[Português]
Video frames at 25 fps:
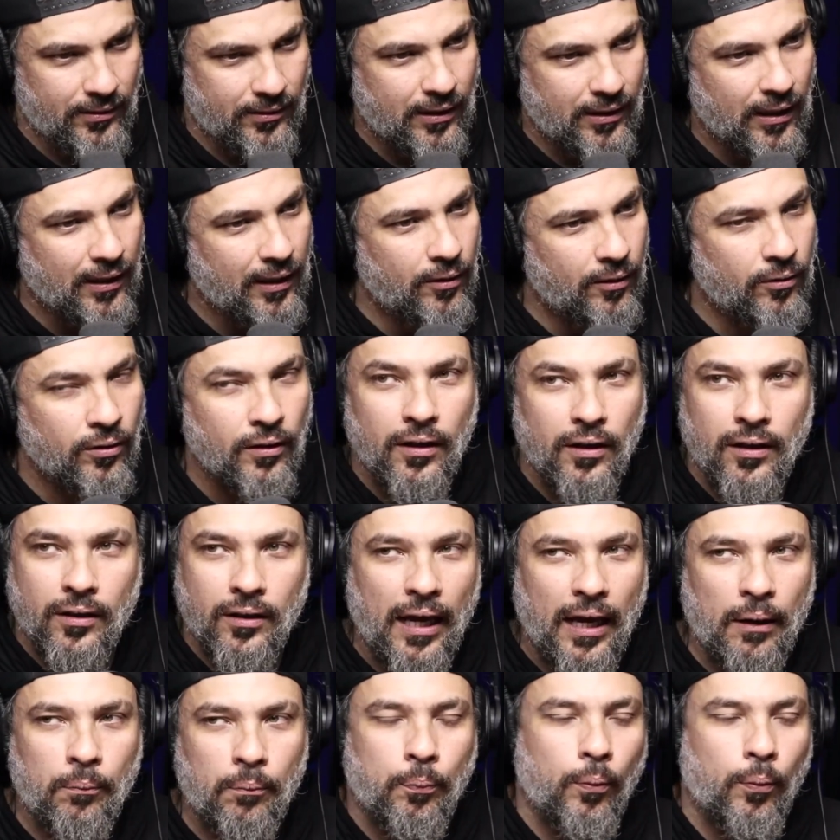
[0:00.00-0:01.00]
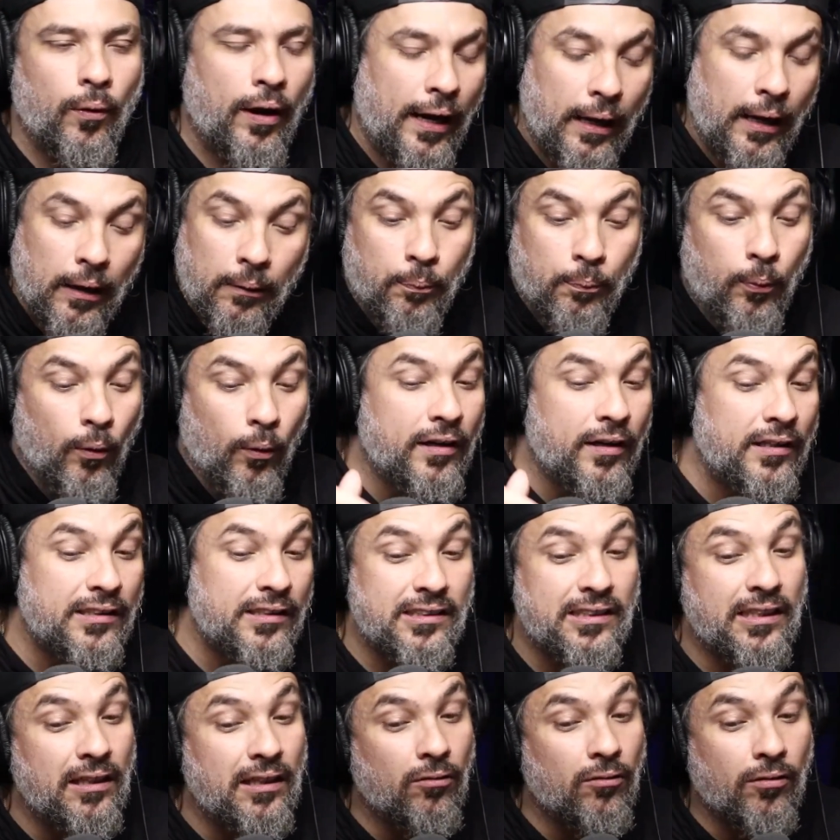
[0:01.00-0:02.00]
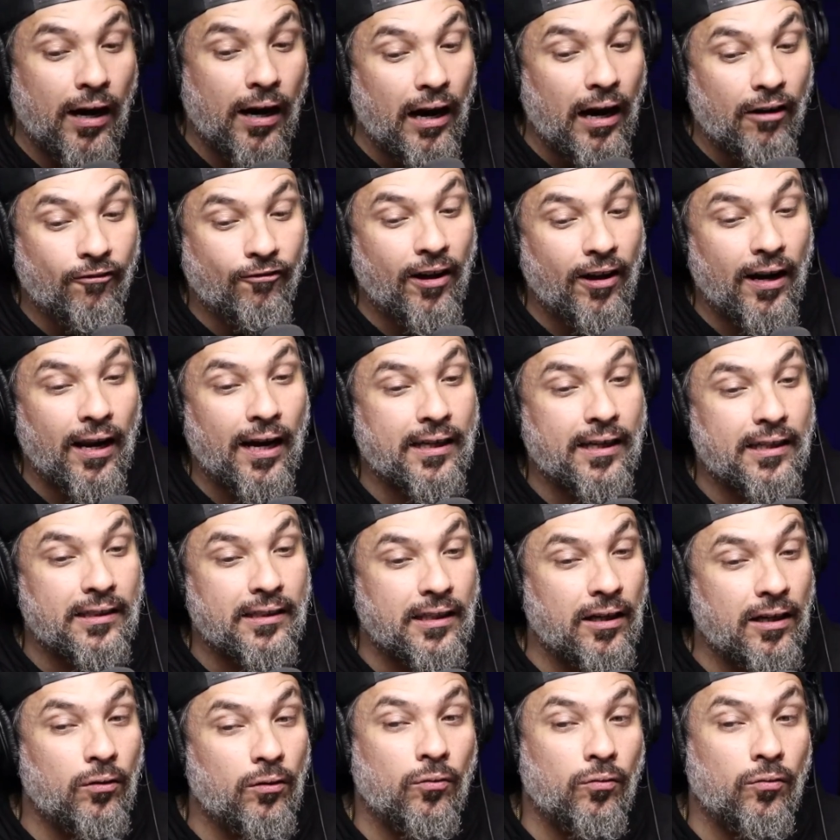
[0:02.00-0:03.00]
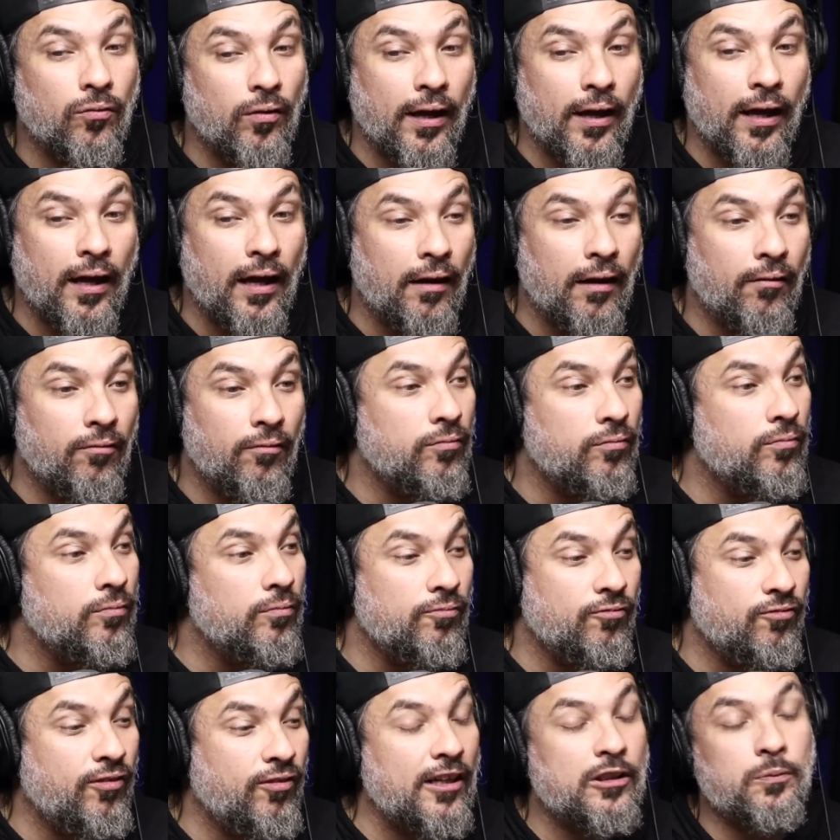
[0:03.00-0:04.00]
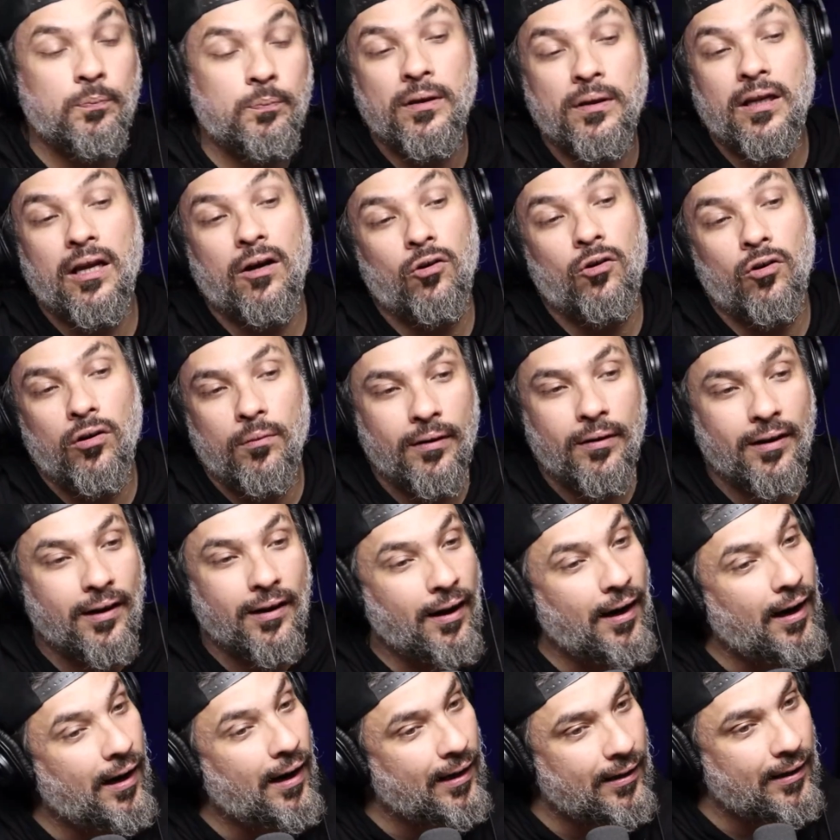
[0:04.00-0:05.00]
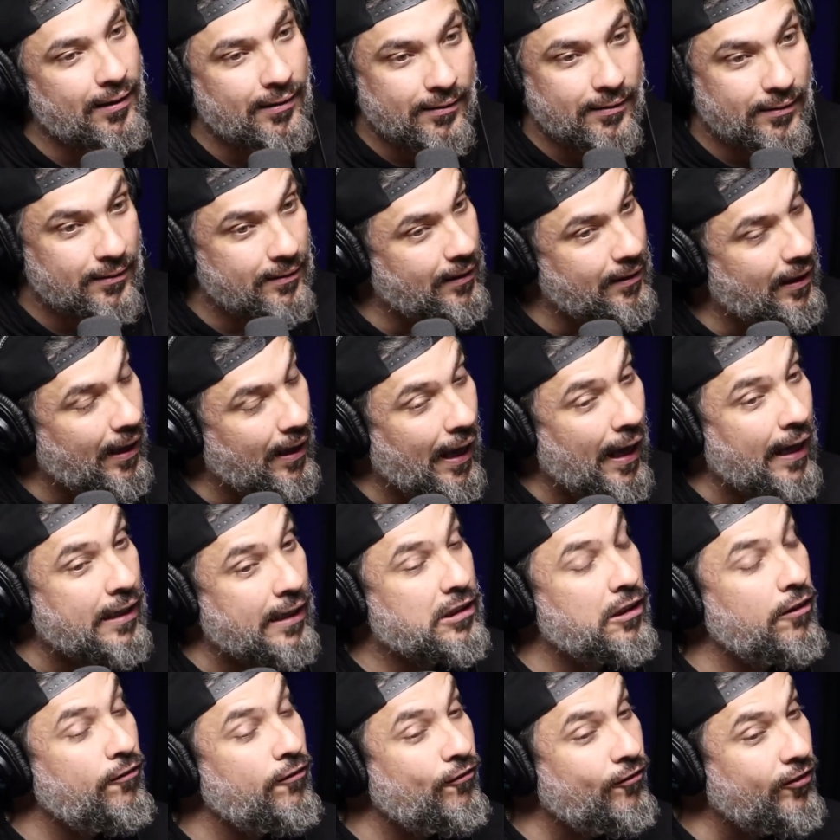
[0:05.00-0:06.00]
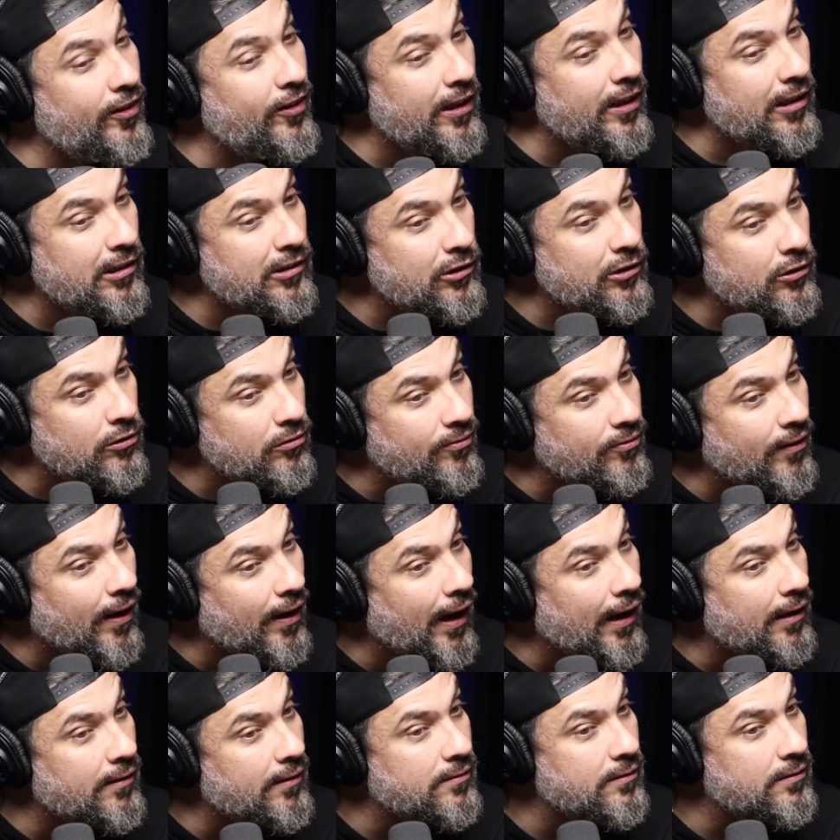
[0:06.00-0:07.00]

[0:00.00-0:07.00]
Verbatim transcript: Entendeu? É, é hipocrisia o cara falar que não, é, faz pela obra. Cara, é difícil, velho.